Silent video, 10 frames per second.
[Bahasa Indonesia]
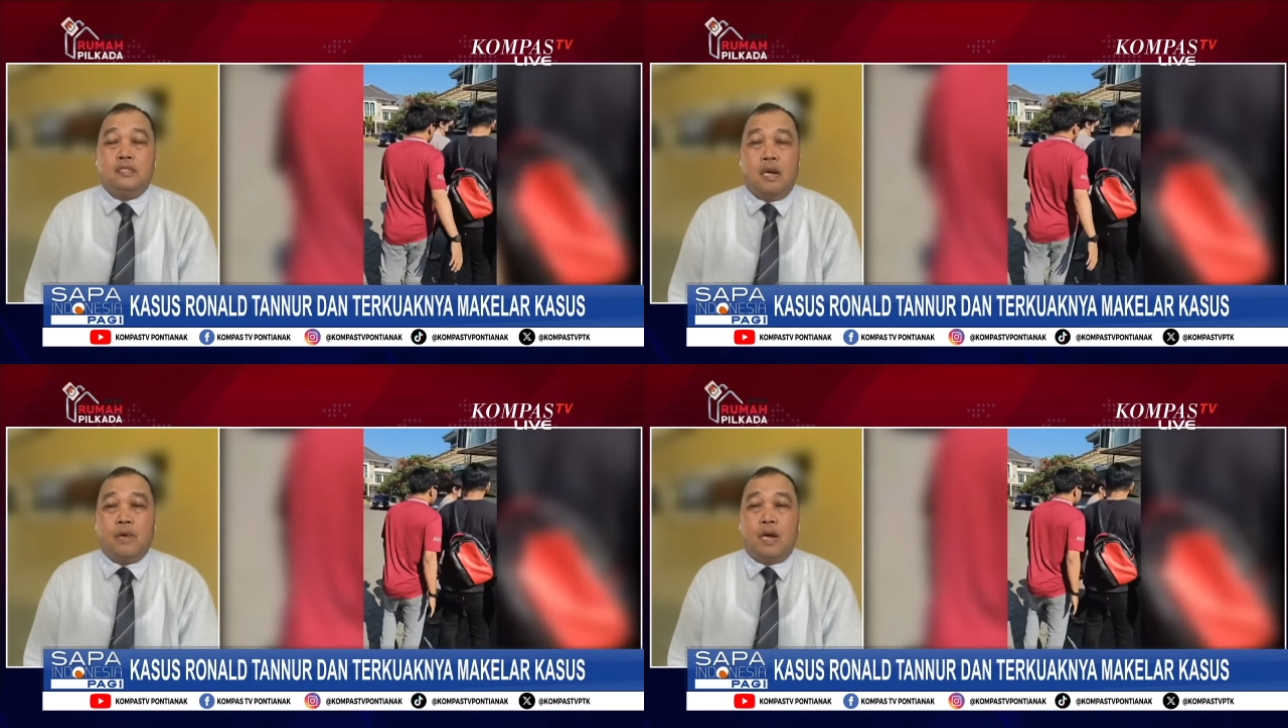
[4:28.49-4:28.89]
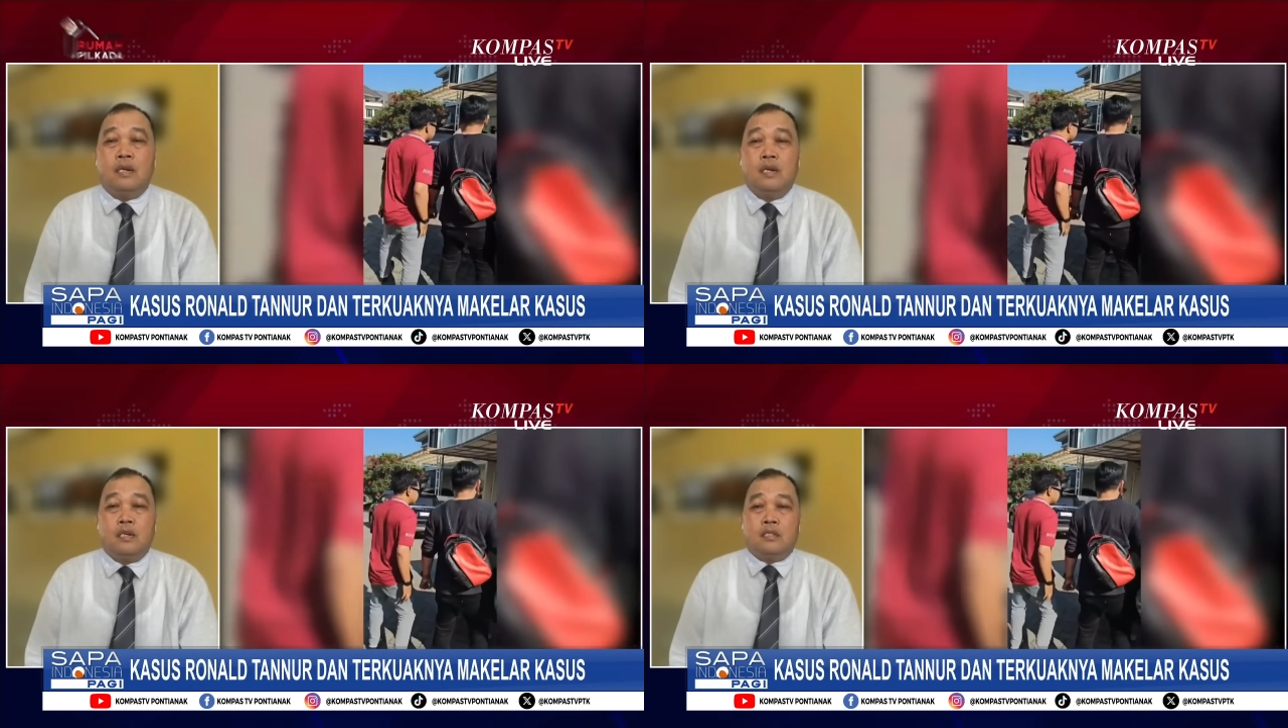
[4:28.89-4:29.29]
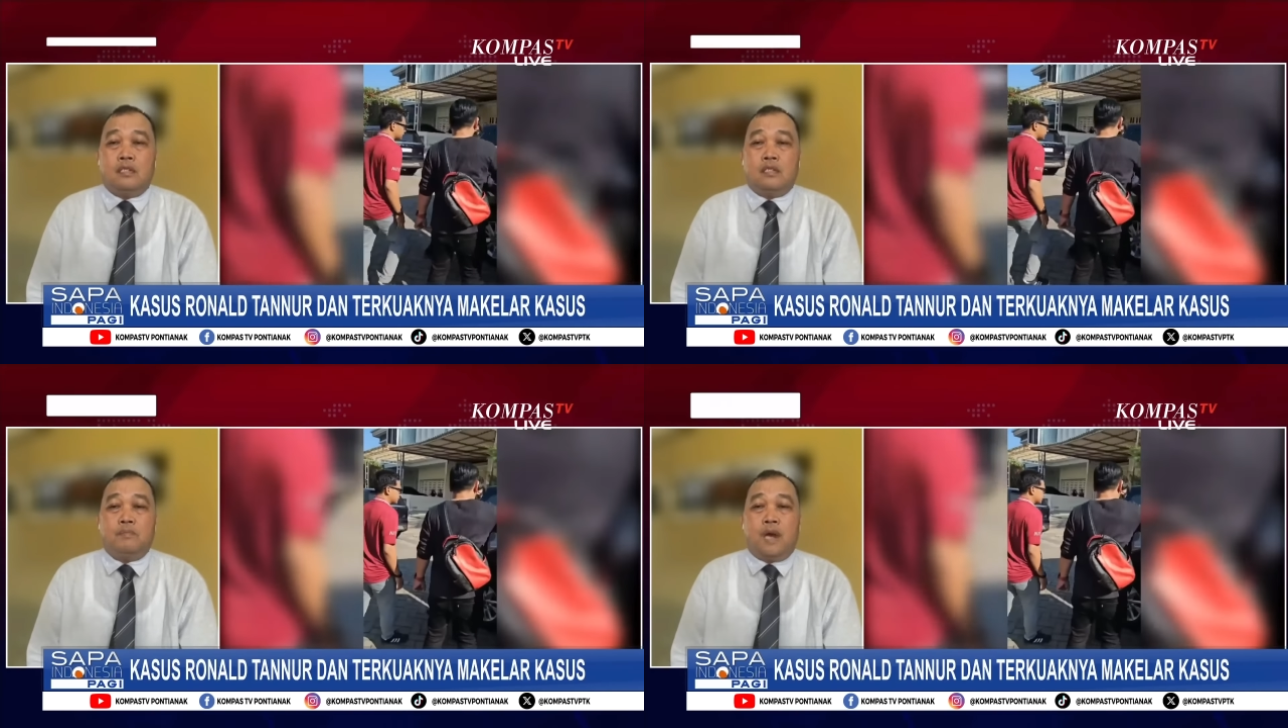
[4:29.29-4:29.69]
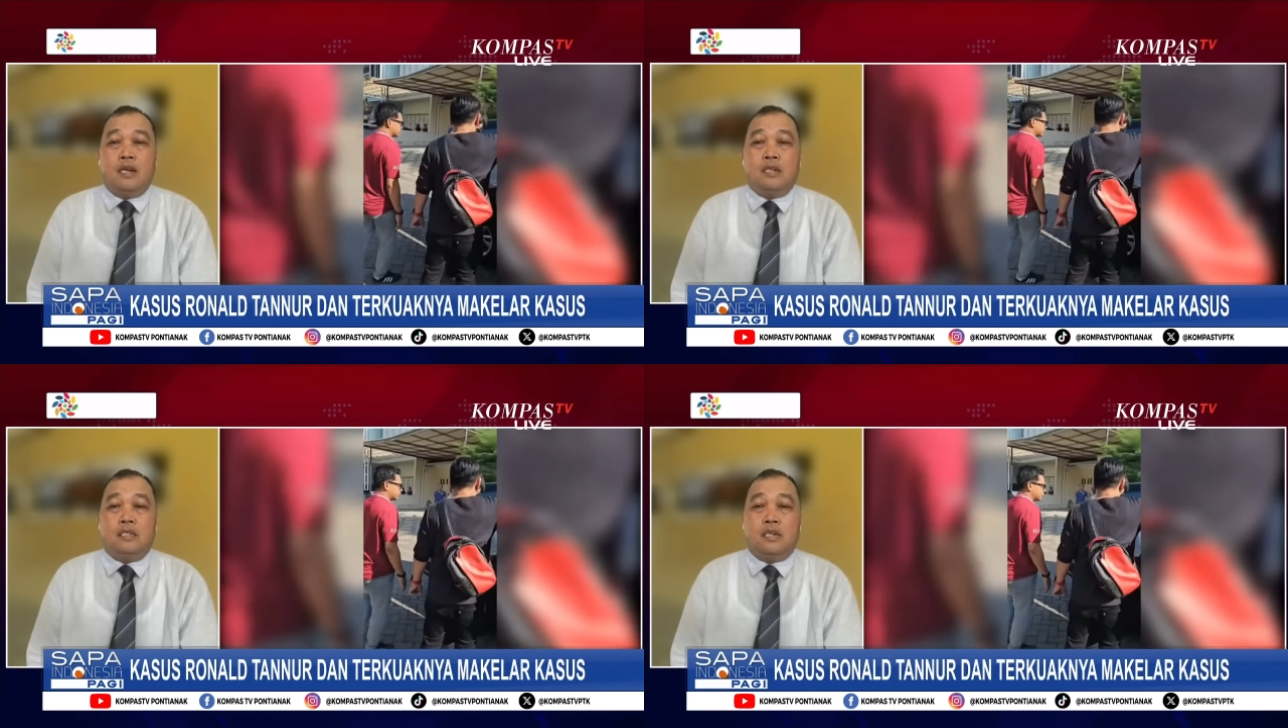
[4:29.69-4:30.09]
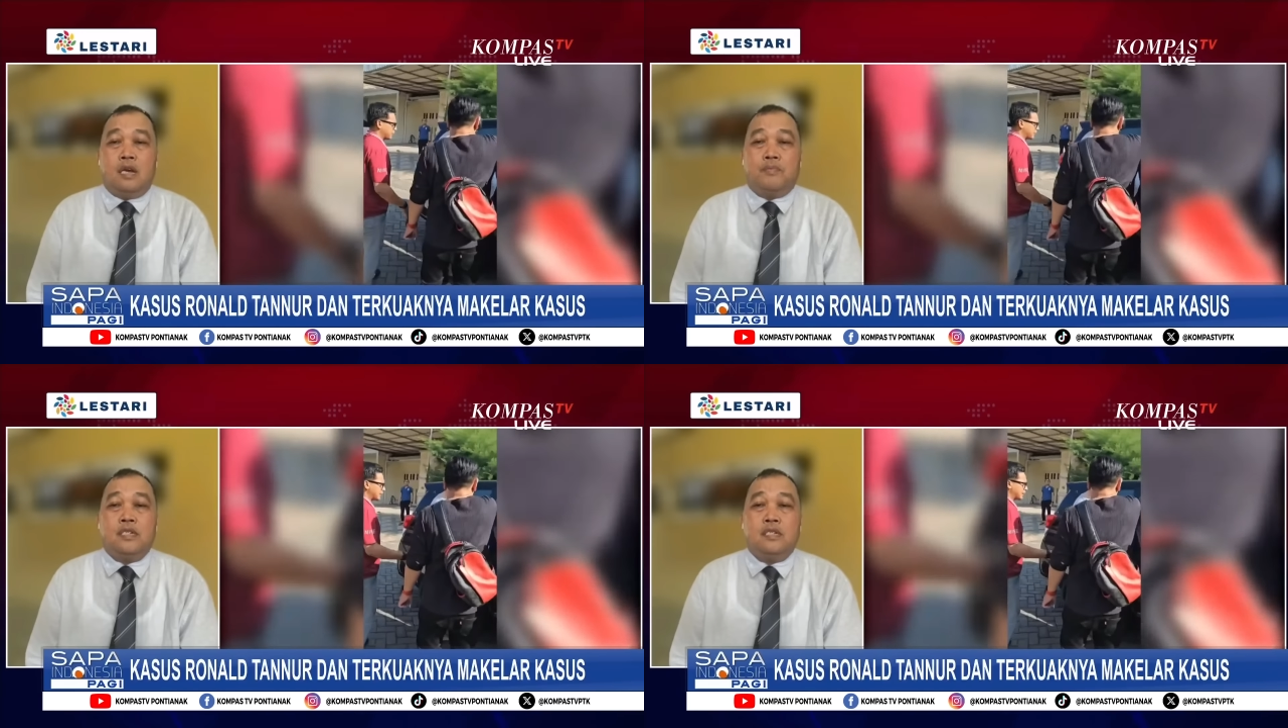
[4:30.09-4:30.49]
zaman sistem IT
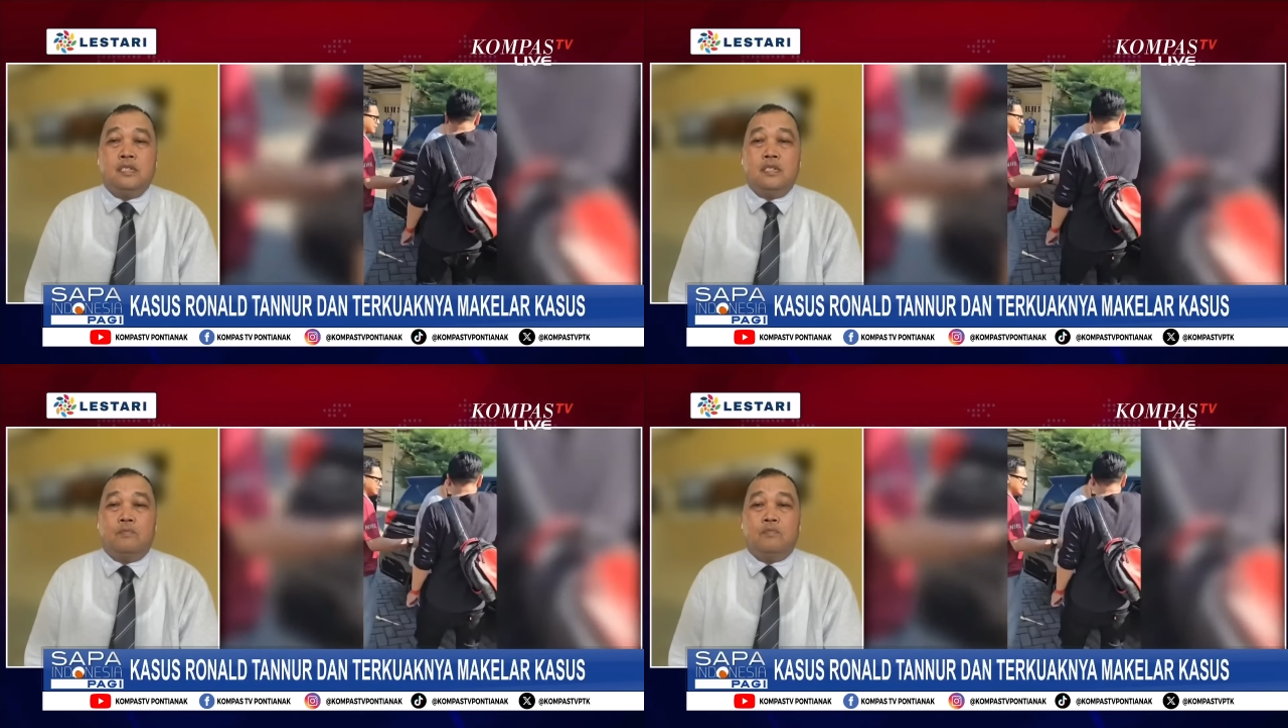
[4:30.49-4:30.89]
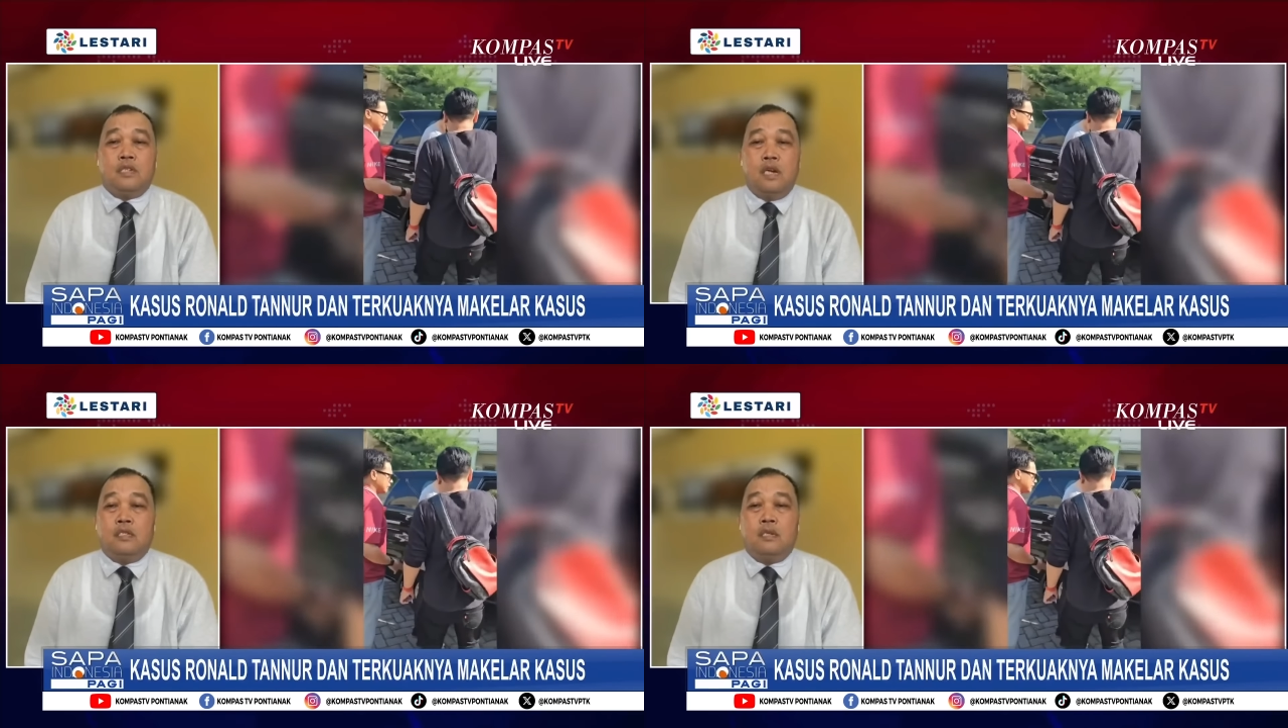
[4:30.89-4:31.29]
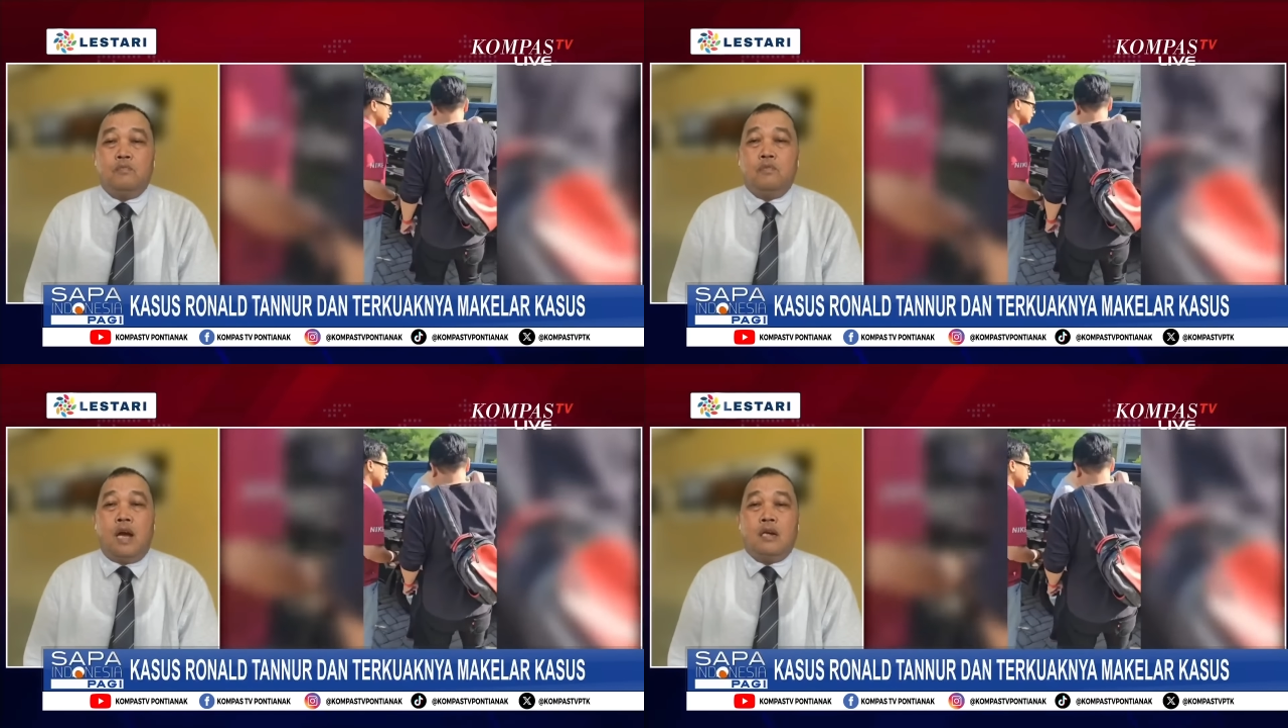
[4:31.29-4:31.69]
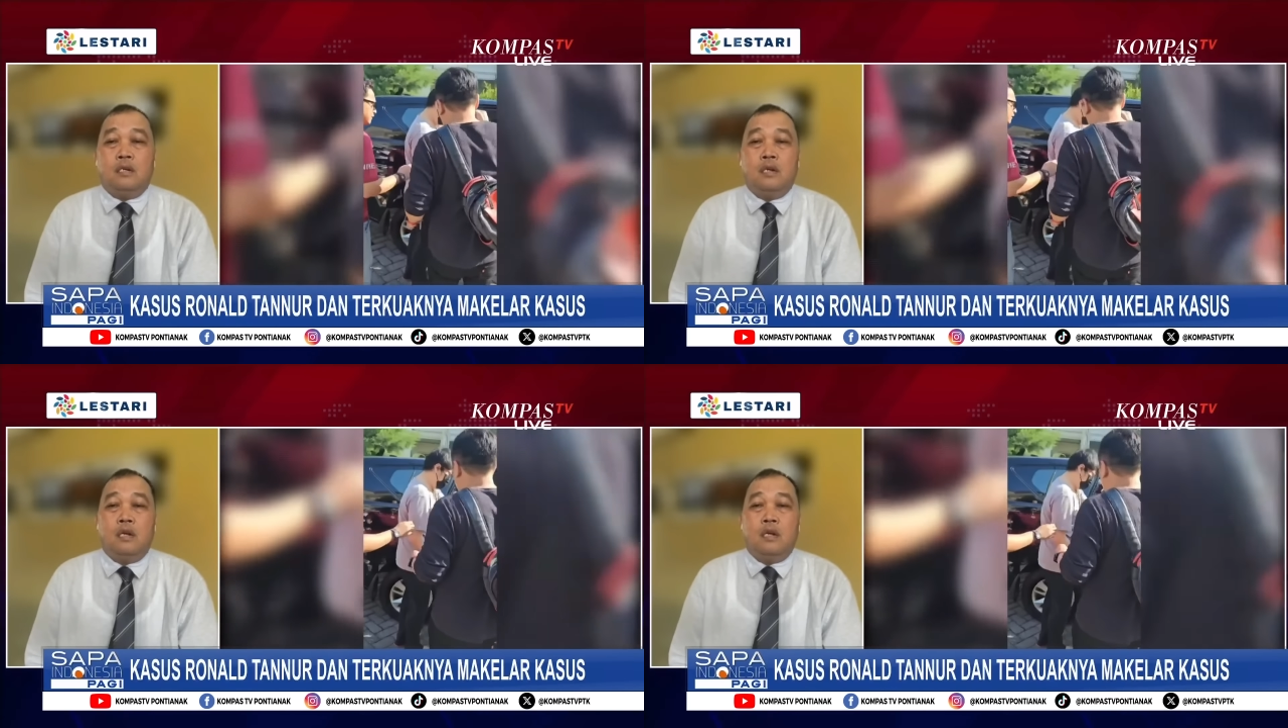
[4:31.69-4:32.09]
kayak begini kemudian ditemukan